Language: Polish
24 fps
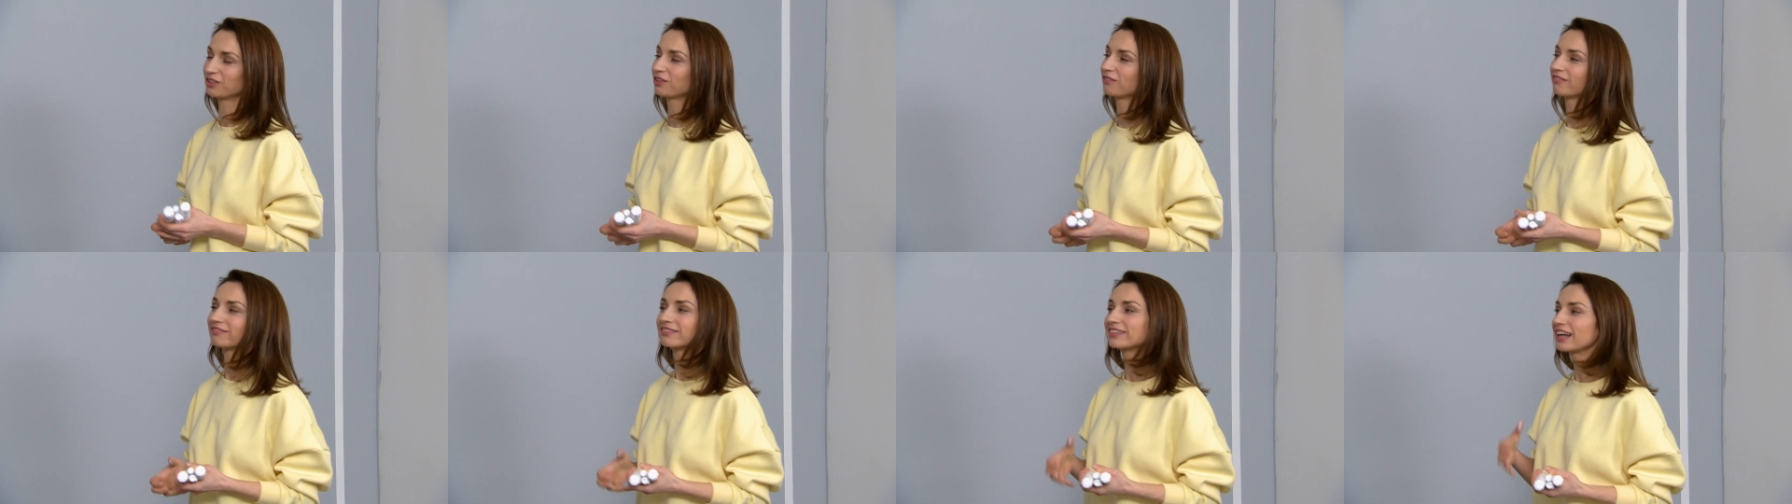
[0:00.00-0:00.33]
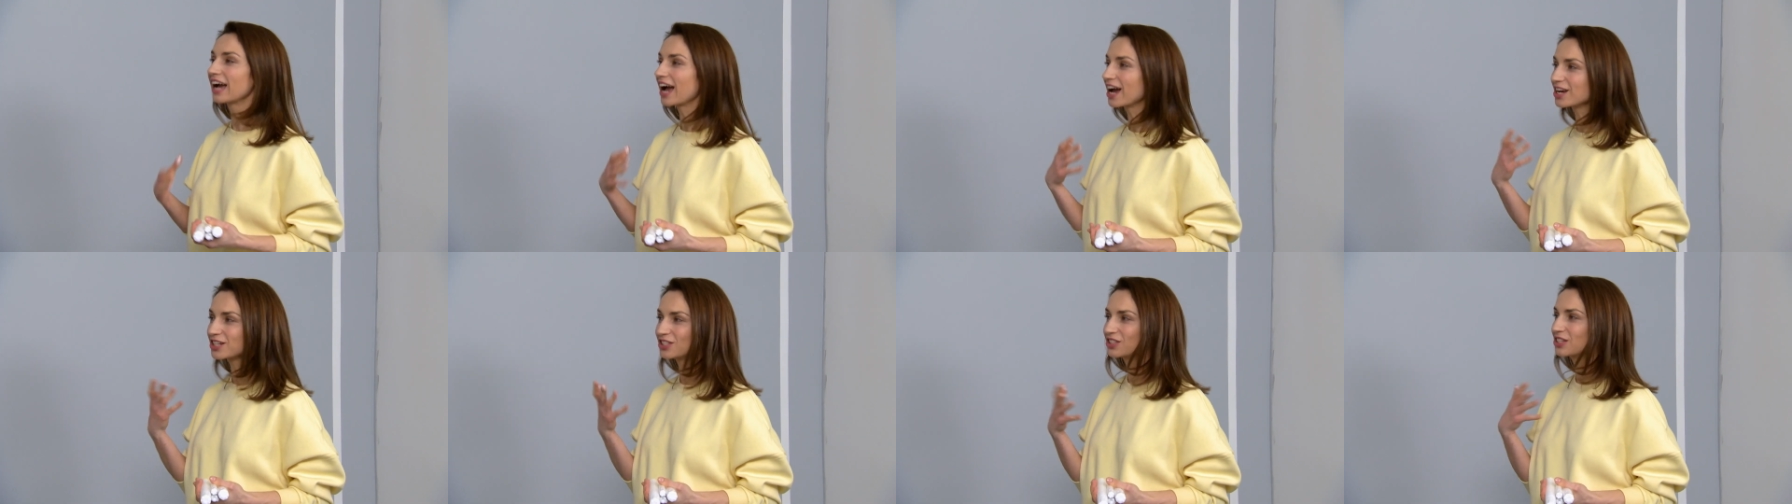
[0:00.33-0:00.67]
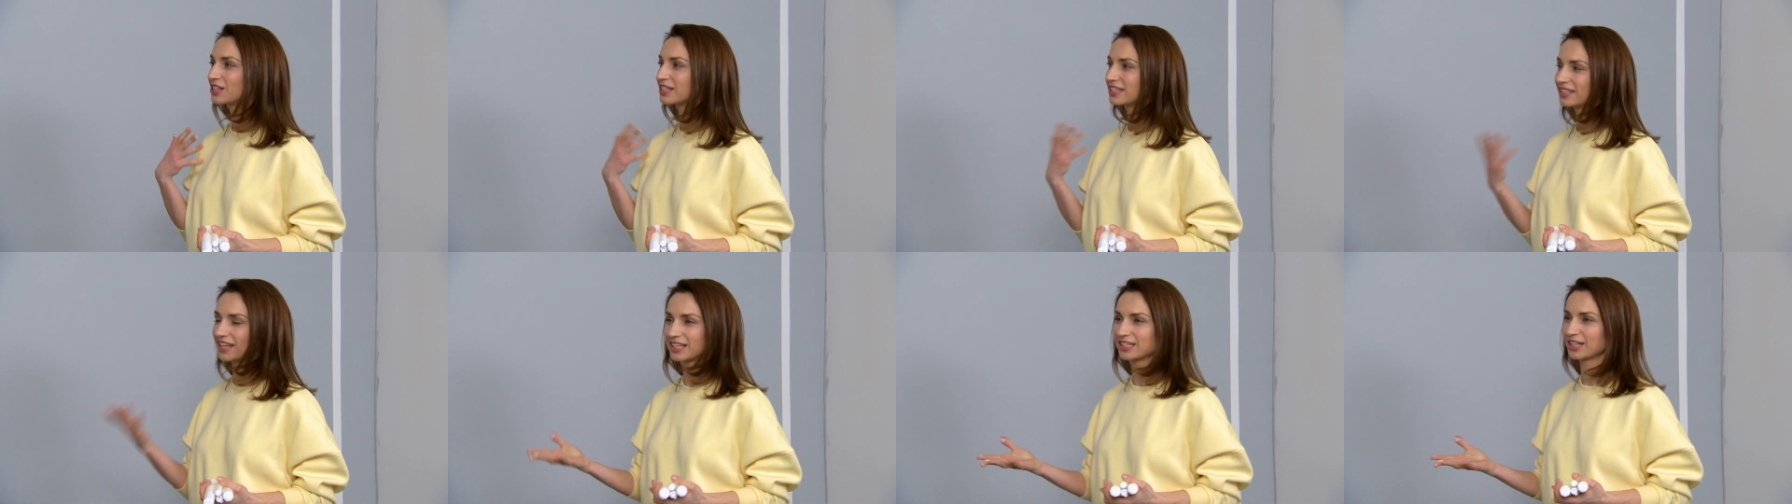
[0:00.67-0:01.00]
No,
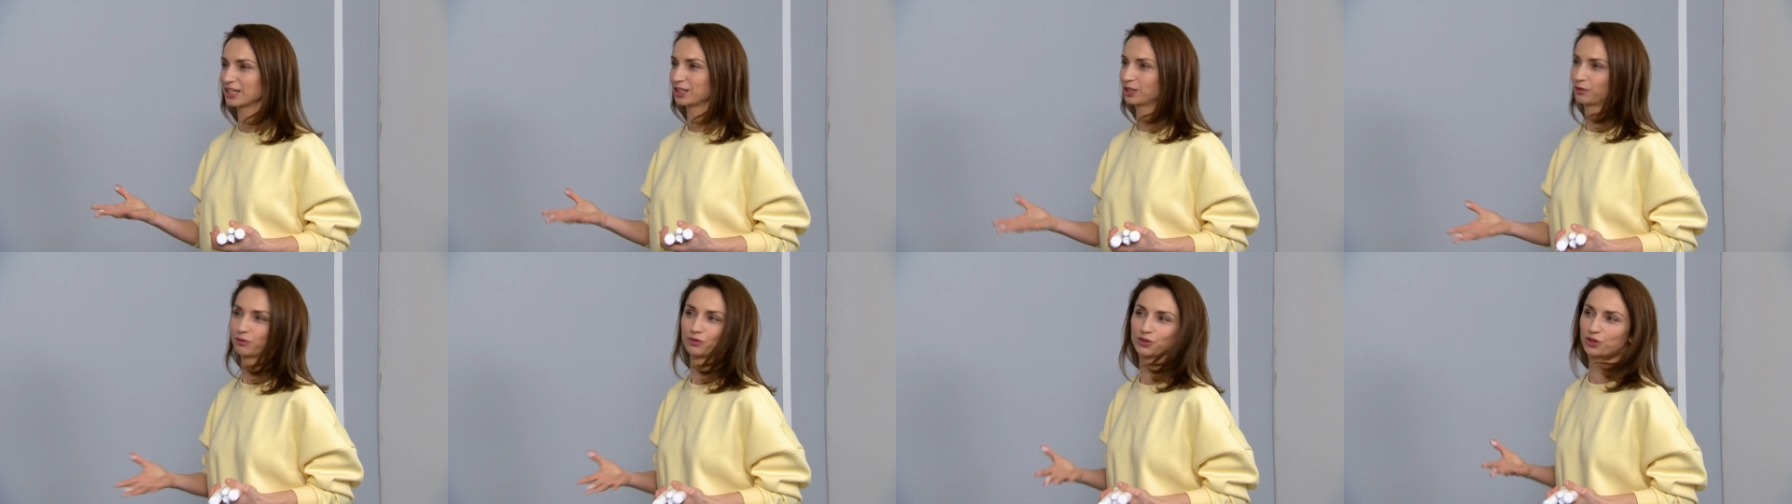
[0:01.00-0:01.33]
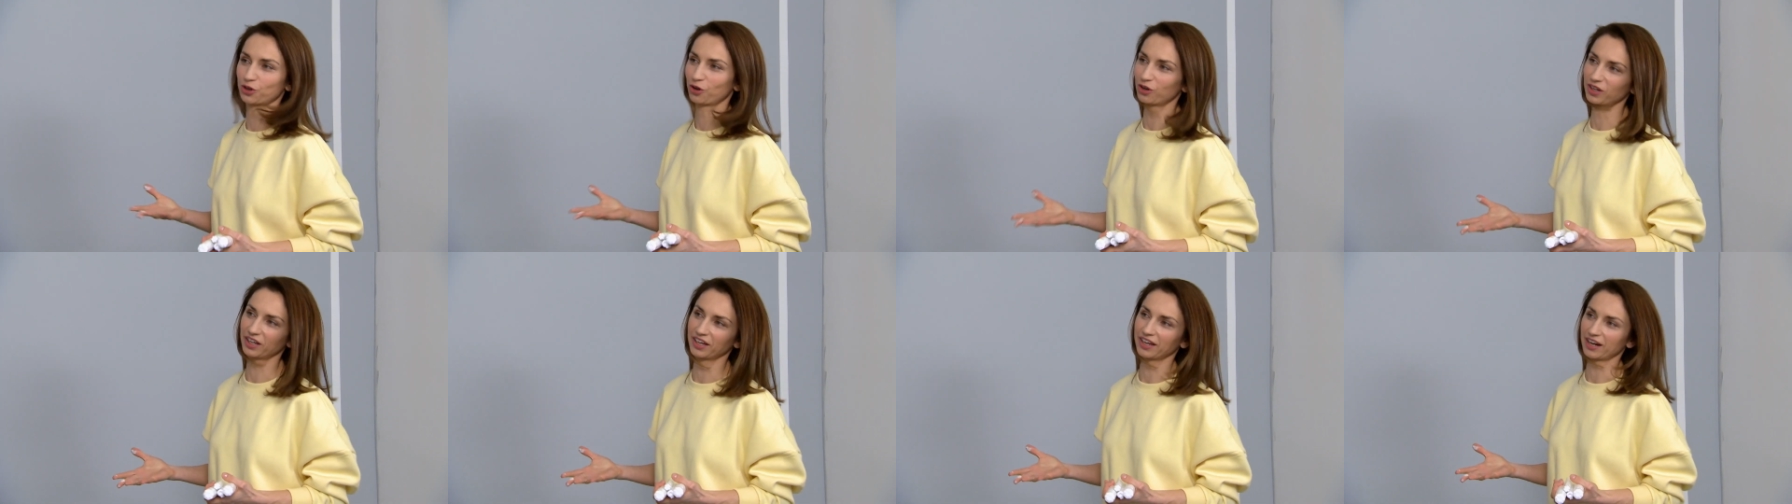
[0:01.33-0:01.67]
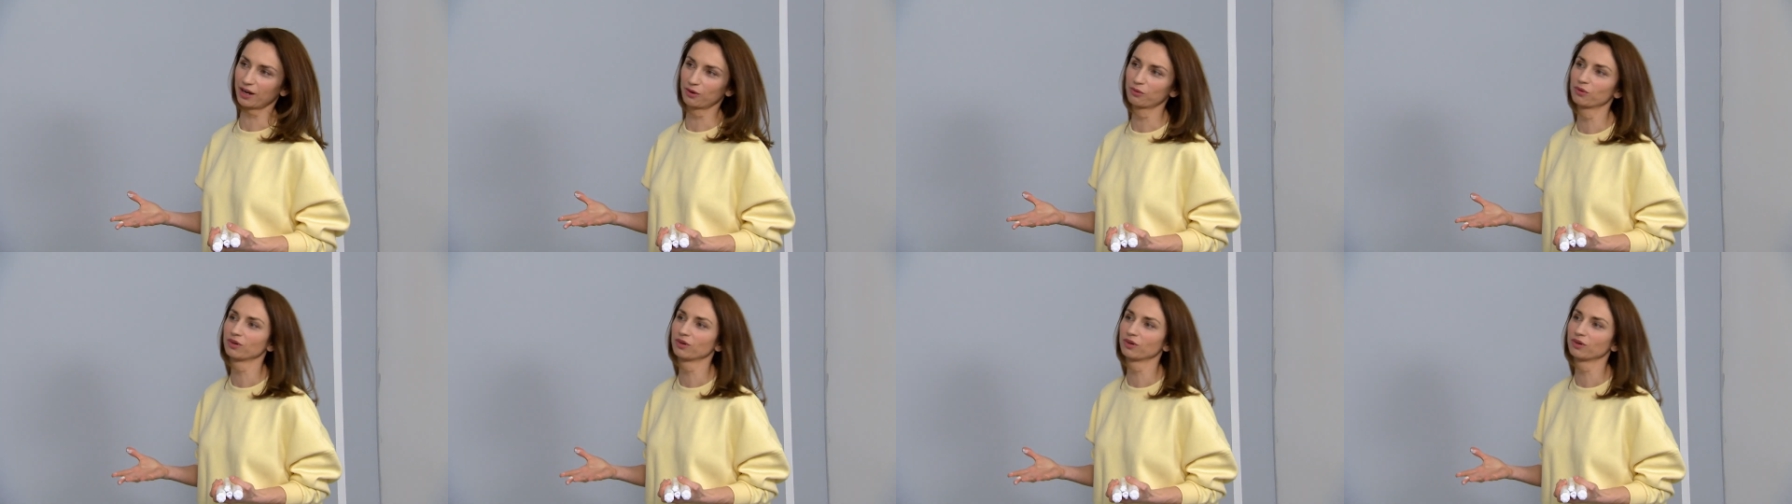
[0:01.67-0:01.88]
każdy z nas kiedyś w szkole grał.